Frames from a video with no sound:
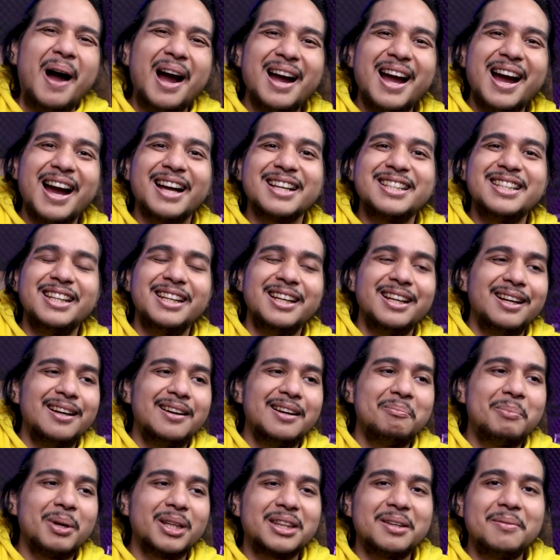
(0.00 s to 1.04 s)
bangga gak sih?
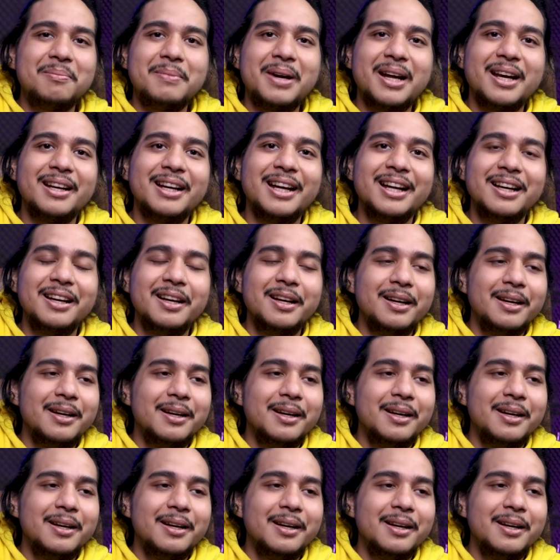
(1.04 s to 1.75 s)
Berteman dan